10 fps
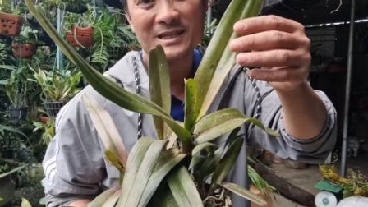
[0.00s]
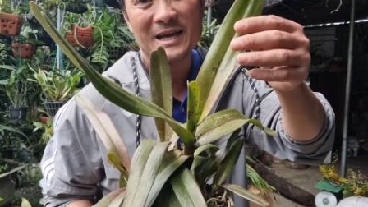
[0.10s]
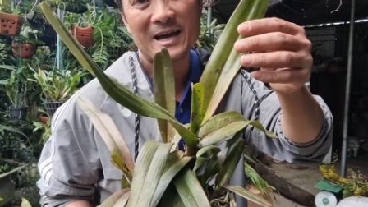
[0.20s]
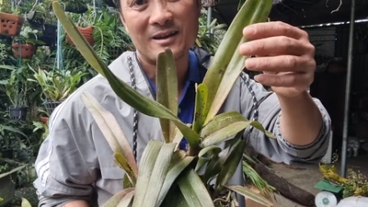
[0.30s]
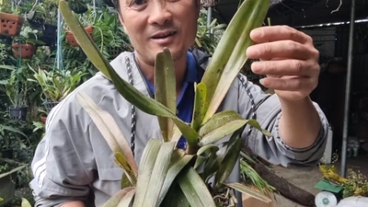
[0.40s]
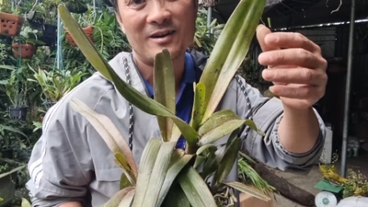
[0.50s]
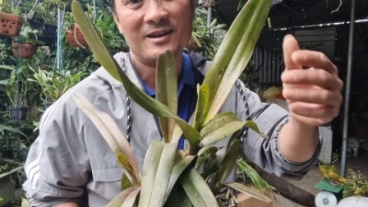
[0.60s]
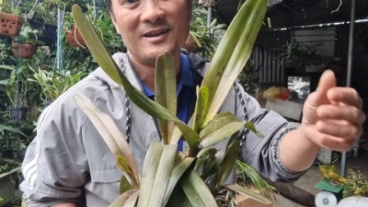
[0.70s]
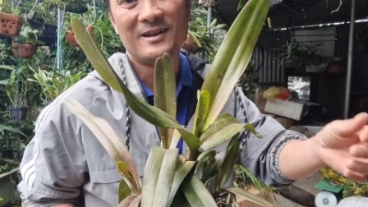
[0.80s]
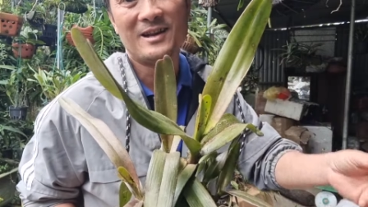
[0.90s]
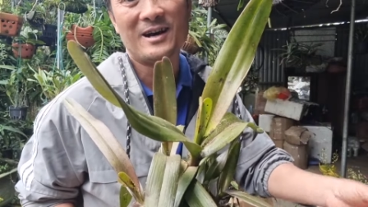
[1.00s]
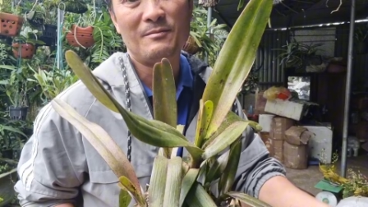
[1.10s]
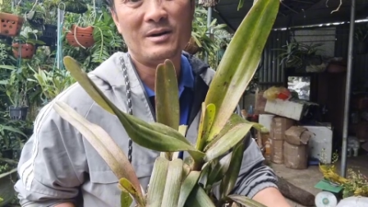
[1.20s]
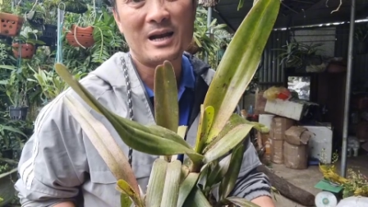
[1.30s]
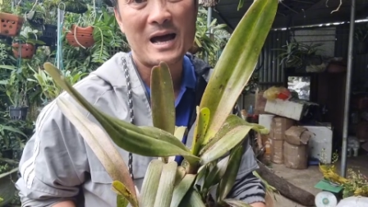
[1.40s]
sen rồi
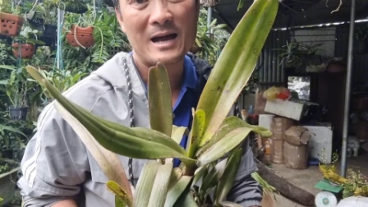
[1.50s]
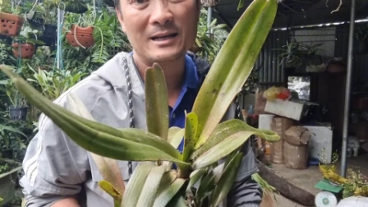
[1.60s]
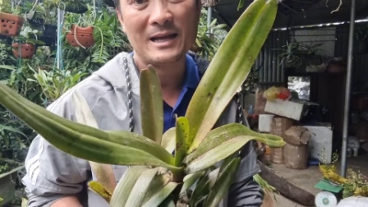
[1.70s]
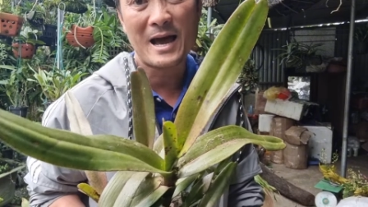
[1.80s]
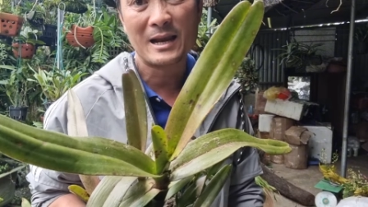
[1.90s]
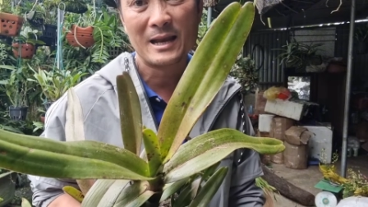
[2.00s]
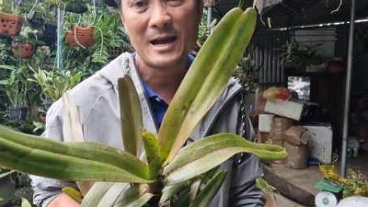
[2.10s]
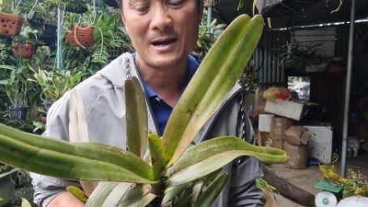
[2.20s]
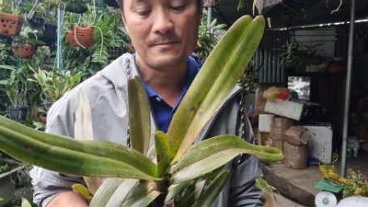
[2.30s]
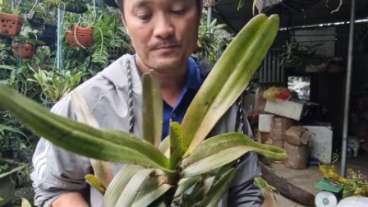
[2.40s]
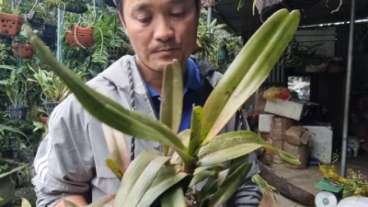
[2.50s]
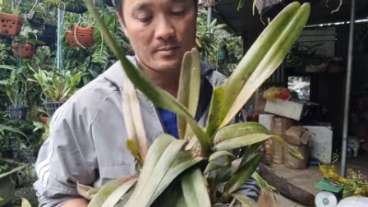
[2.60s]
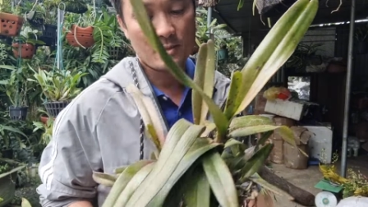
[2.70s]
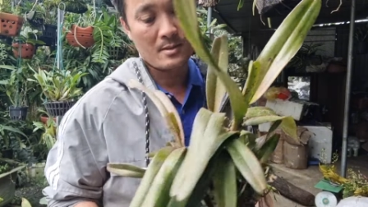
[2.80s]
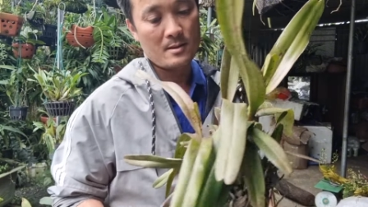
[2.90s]
Đấy mà lá nhăn nha
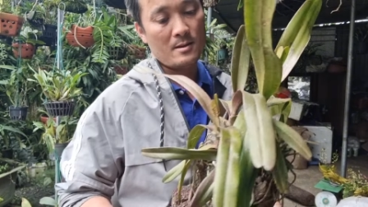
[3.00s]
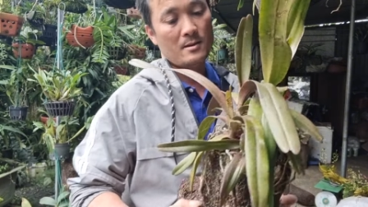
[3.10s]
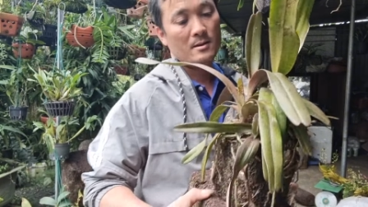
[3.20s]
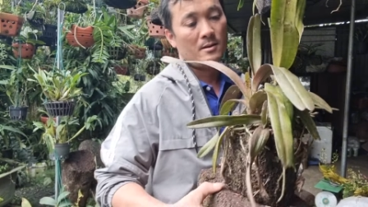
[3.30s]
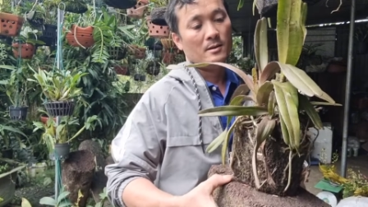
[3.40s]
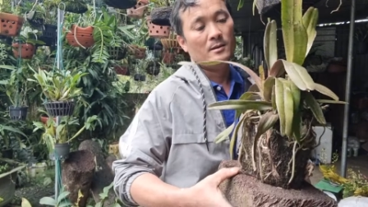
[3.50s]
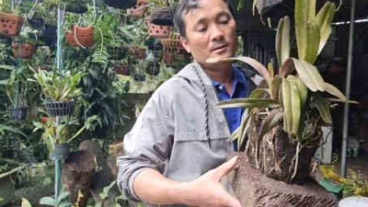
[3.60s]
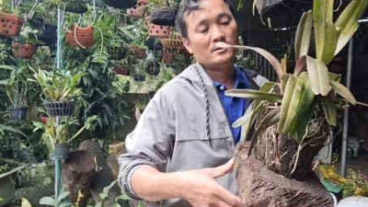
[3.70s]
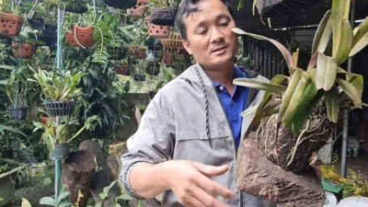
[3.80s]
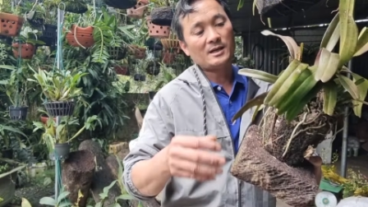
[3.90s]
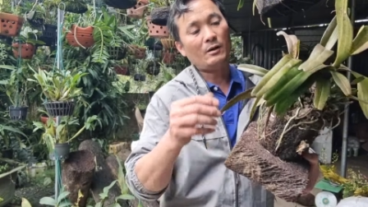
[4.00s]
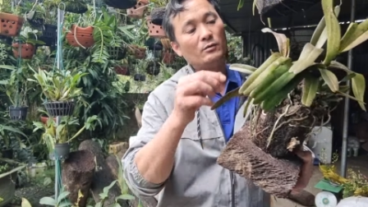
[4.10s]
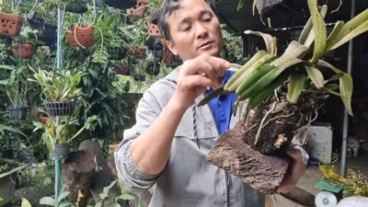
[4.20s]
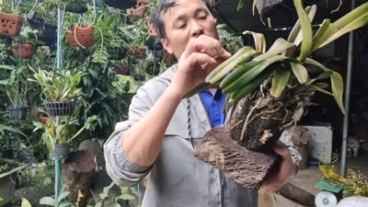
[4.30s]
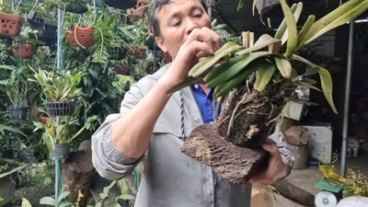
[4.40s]

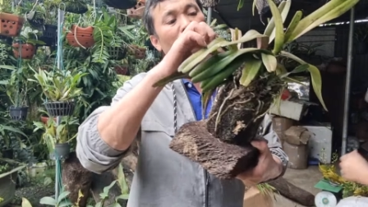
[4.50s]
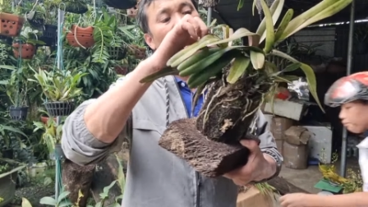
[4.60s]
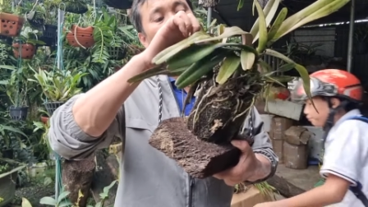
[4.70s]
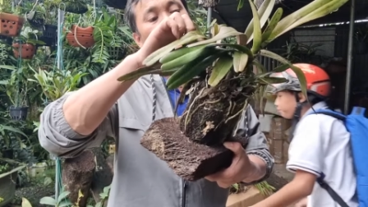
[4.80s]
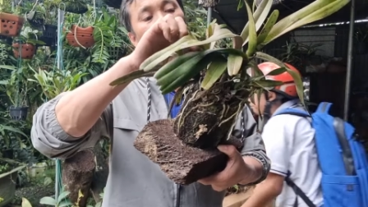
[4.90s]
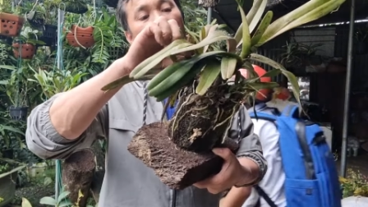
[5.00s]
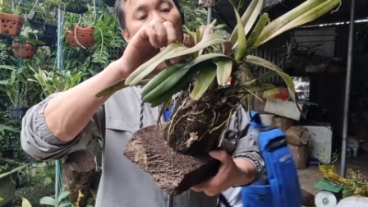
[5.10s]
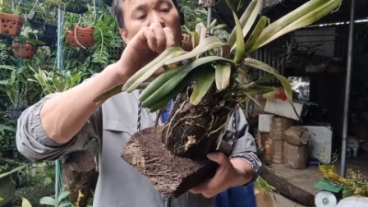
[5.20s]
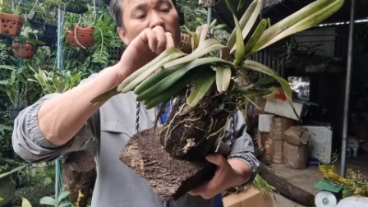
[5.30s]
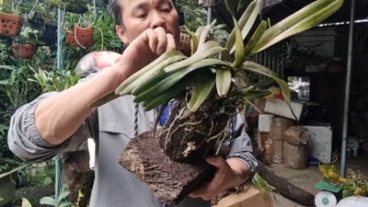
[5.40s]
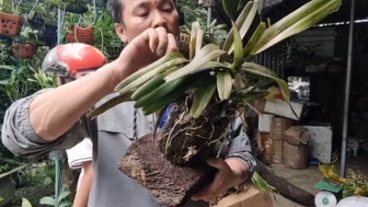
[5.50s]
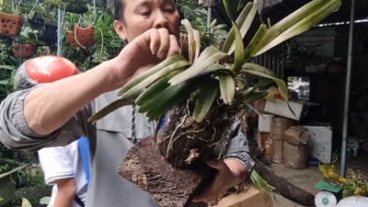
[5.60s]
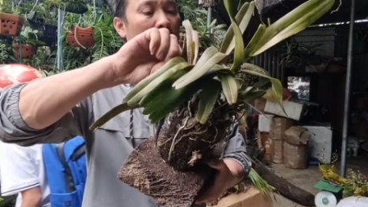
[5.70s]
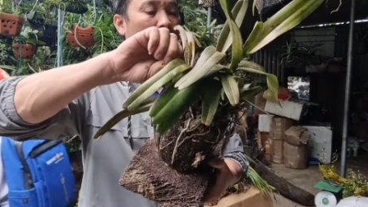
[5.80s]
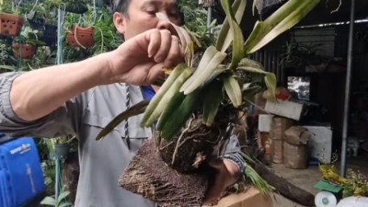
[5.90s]
680 nghìn
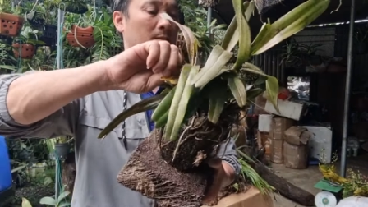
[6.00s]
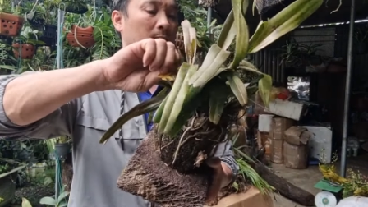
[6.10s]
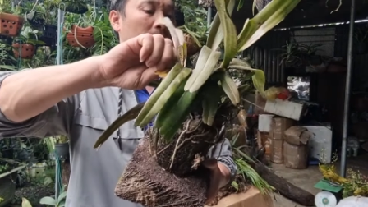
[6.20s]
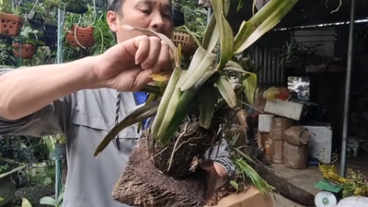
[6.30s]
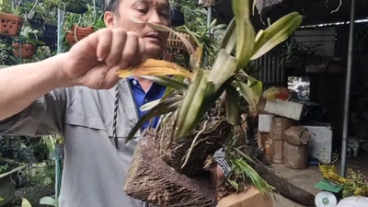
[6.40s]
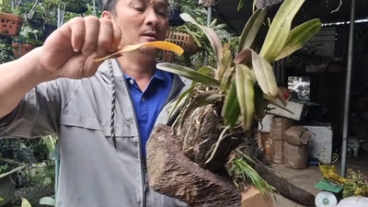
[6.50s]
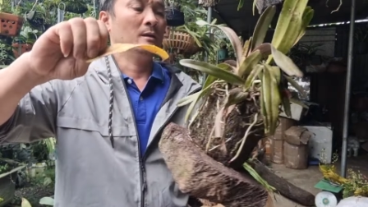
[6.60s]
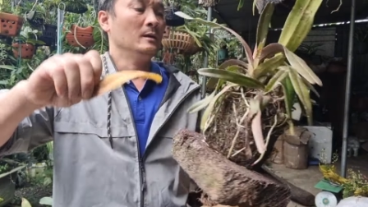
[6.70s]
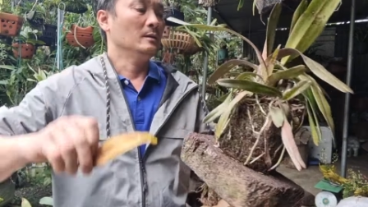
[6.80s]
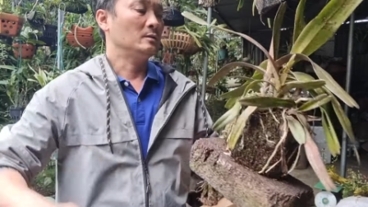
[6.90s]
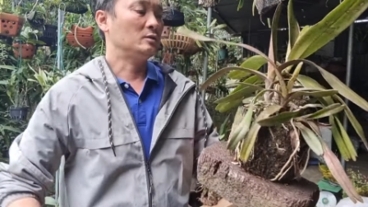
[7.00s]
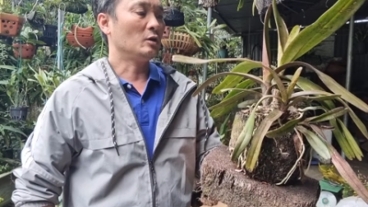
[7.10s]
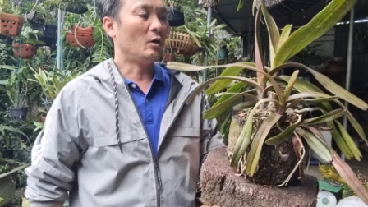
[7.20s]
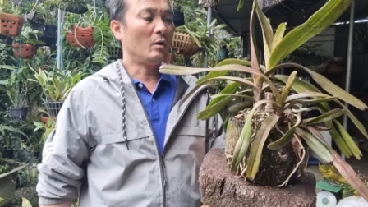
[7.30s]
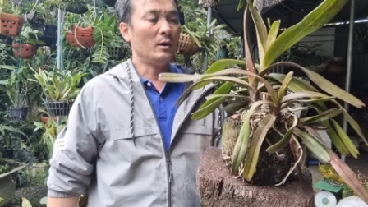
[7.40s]
nha
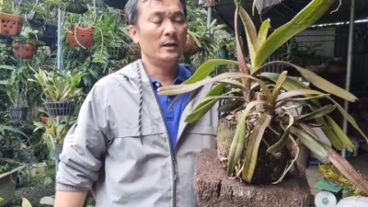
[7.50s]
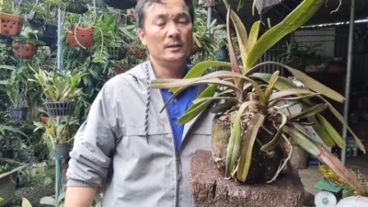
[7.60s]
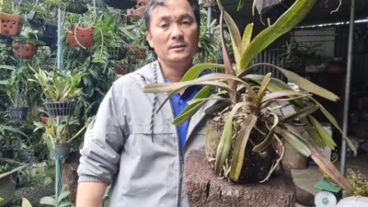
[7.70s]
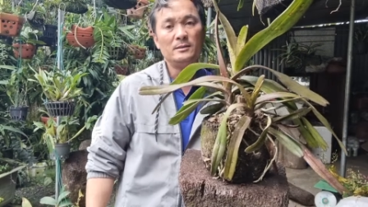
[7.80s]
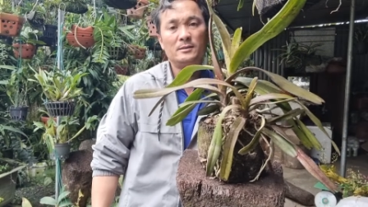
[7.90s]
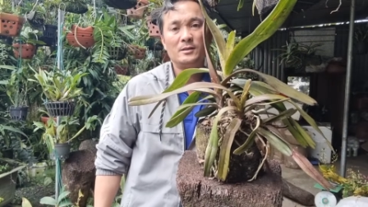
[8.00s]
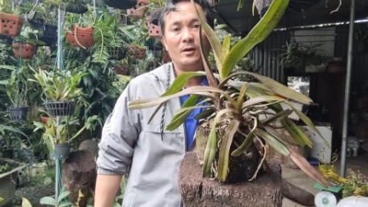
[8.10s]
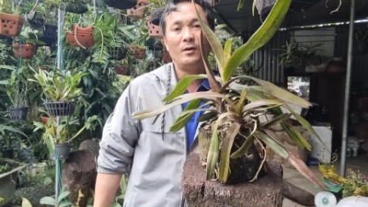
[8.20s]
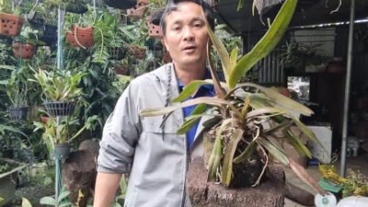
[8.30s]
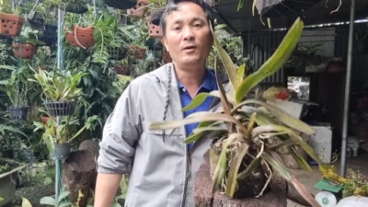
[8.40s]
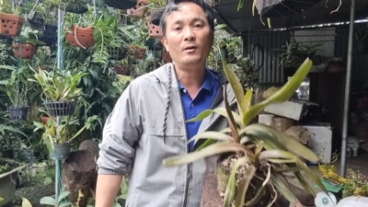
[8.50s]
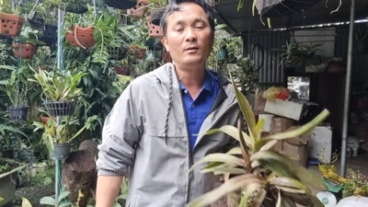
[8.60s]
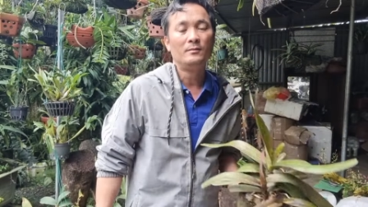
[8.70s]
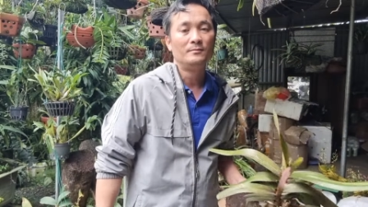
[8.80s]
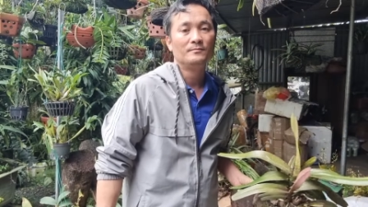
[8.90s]
Cho hình
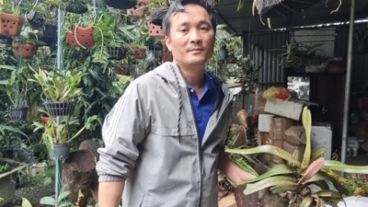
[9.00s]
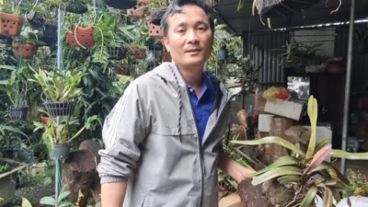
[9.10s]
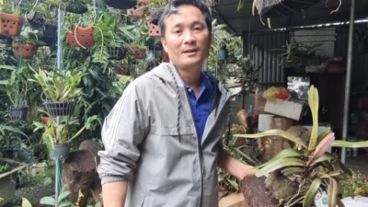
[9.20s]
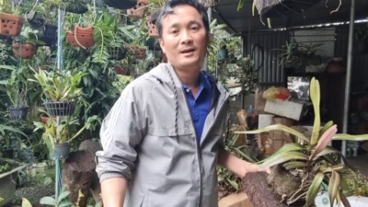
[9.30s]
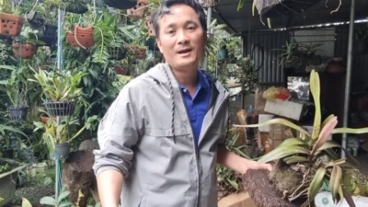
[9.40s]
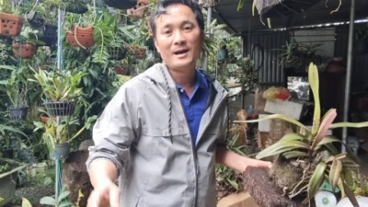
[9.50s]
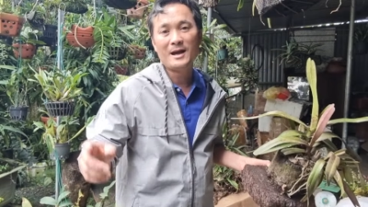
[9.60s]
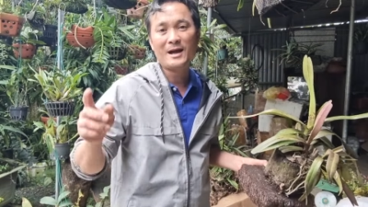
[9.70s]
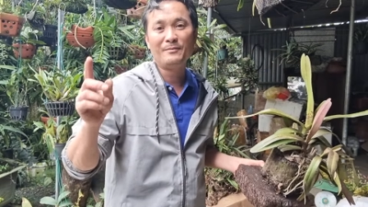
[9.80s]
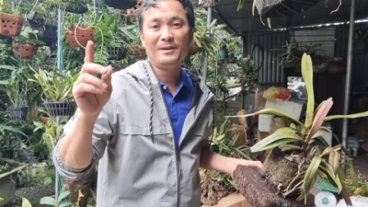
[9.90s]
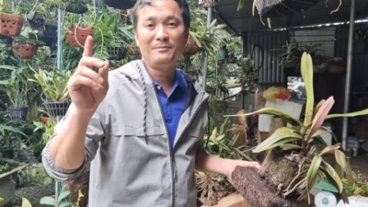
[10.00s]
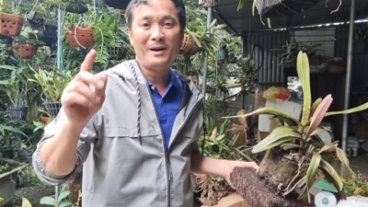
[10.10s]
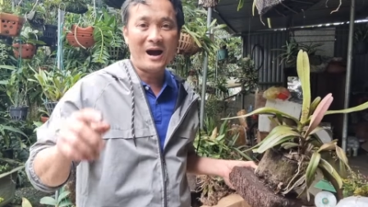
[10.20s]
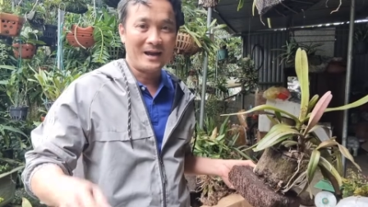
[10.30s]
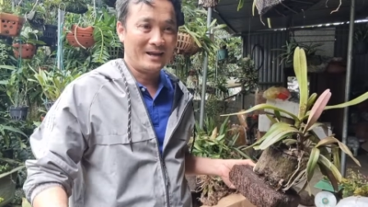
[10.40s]
số
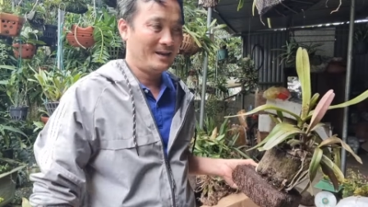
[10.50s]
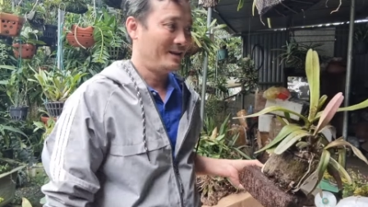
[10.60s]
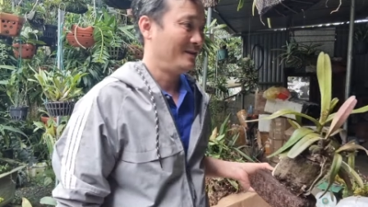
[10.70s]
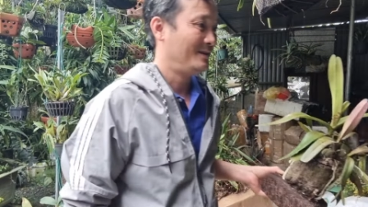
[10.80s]
27